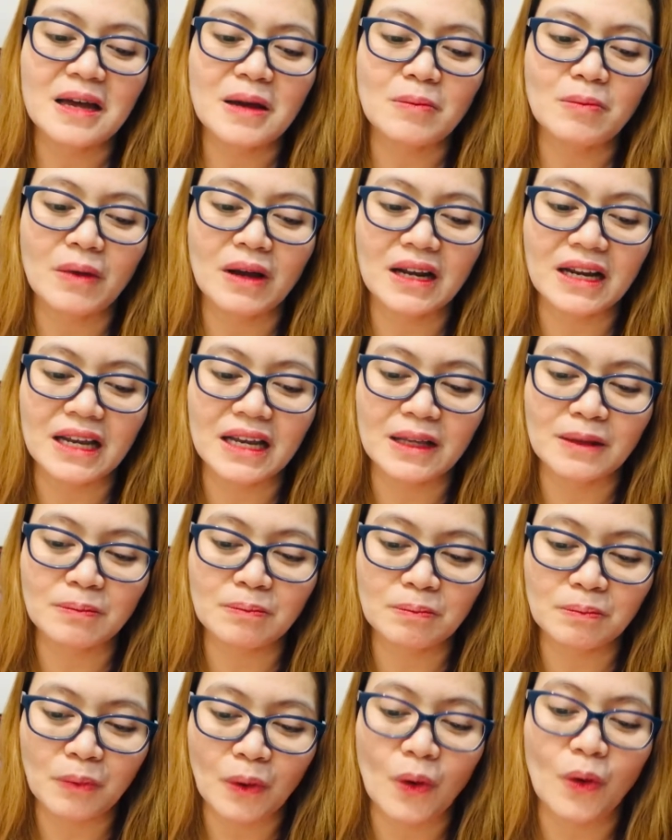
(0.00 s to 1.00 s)
maliit
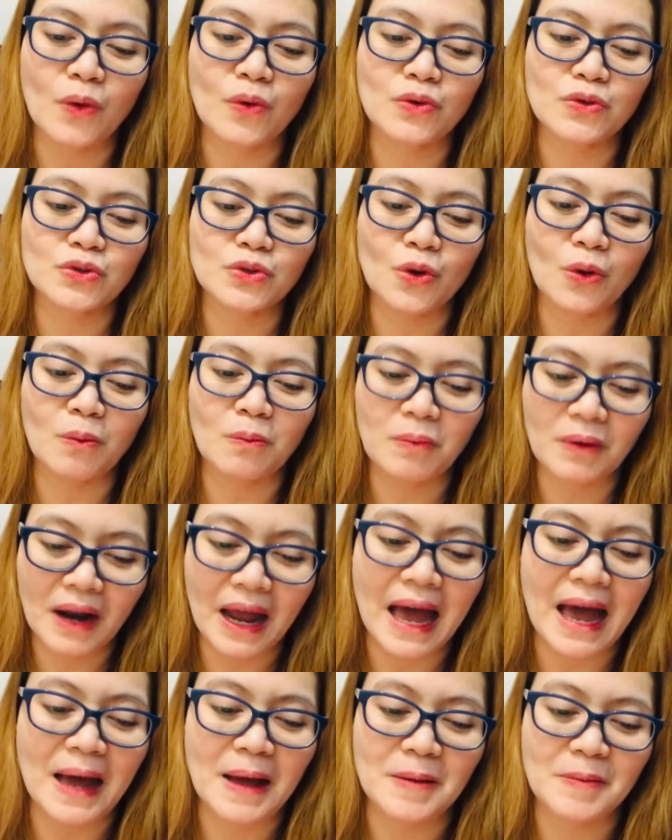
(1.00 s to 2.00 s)
po,
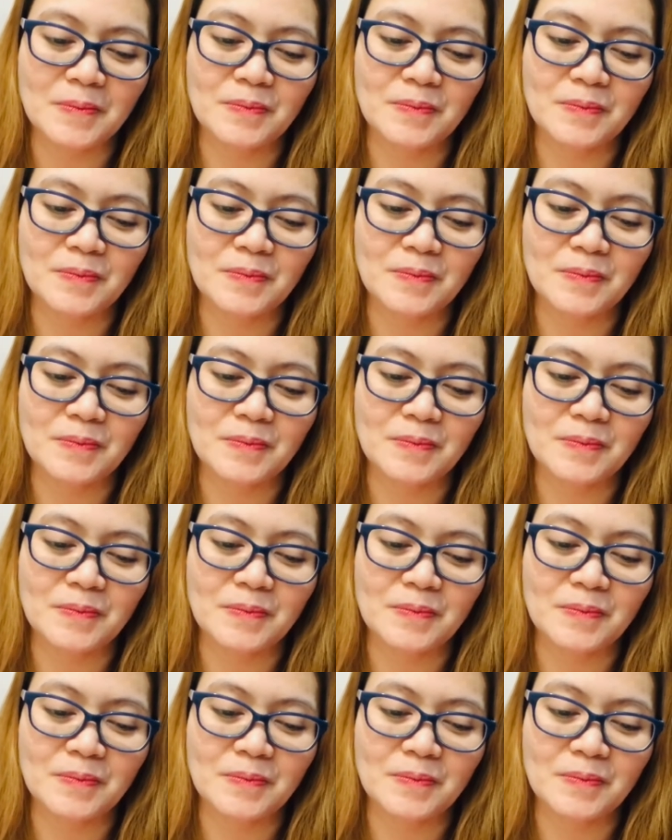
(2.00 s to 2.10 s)
sobra.